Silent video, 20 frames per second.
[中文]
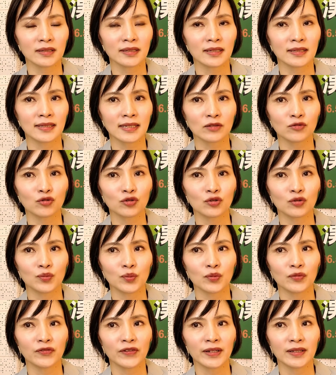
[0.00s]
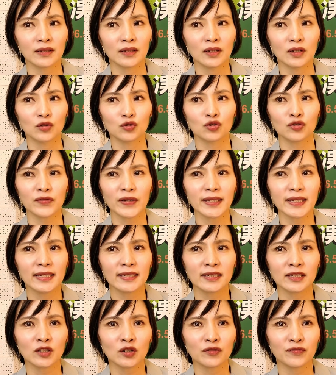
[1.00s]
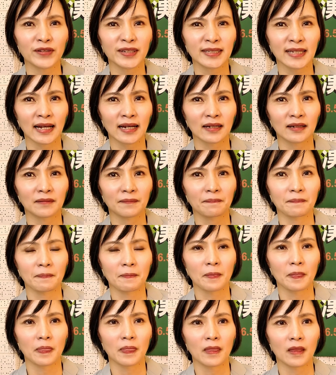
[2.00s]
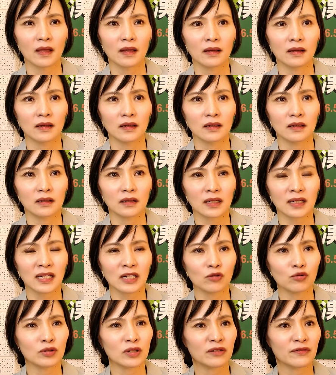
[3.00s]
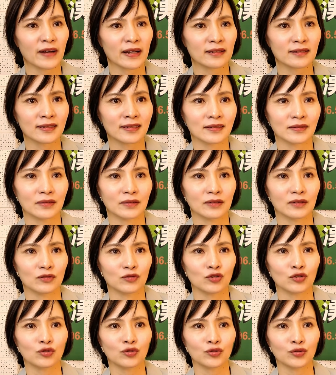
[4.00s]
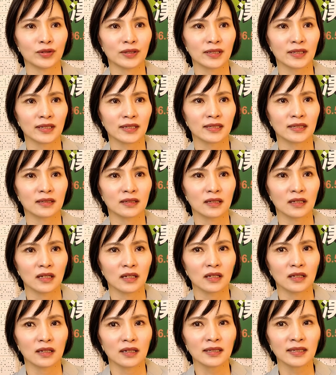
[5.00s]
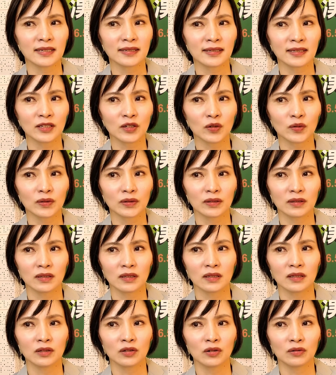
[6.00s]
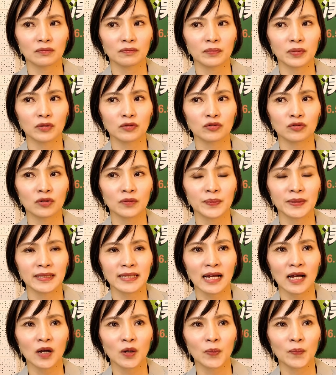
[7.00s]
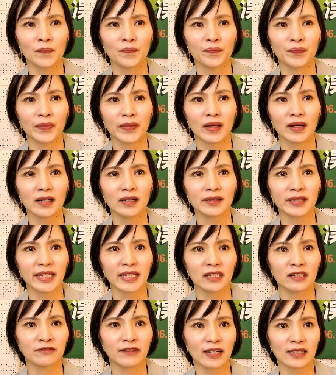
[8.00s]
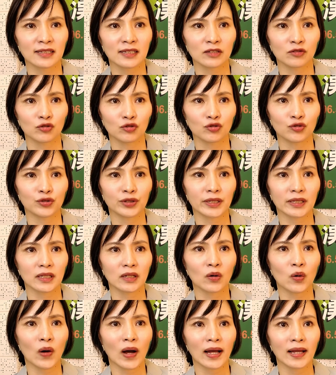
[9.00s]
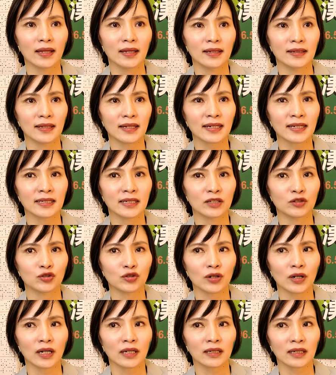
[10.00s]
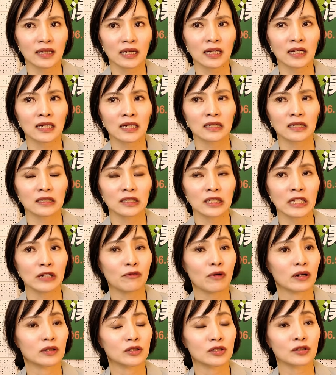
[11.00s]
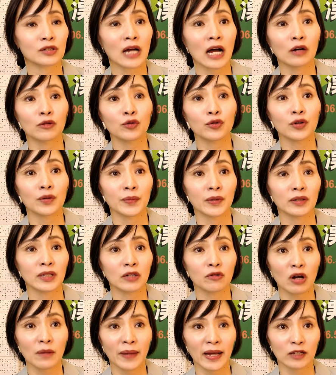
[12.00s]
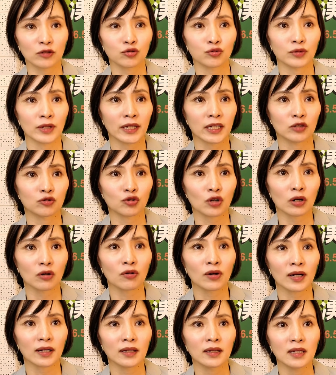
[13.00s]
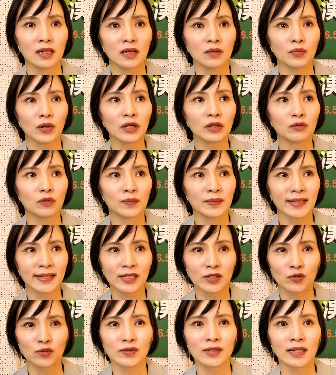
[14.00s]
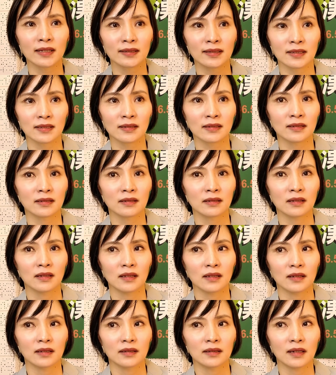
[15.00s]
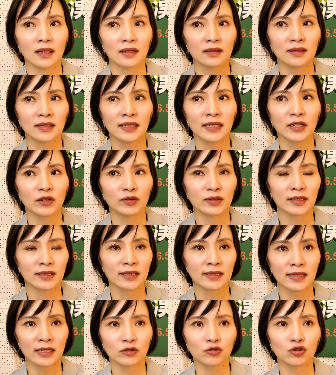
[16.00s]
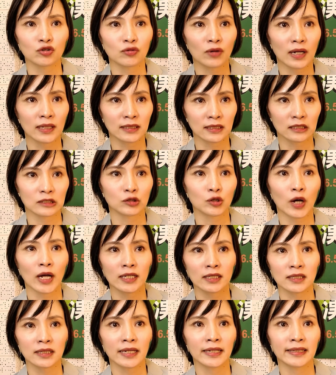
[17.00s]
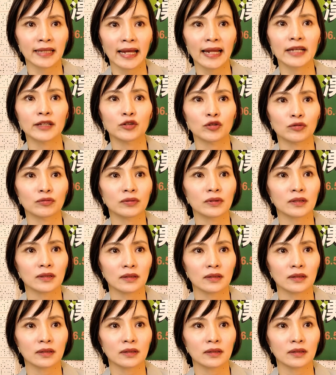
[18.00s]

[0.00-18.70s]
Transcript: 而且证据的部分，除非你是用非常可恶的方式违法取得，是不是？而且是用一种比如说比较恶劣的方式去取得的话，那可能就要。例外就是考虑有没有例外排除的一个状况。不然我们在实物上其实，呃，真的有这些证据的话，其实都还是可以拿来用，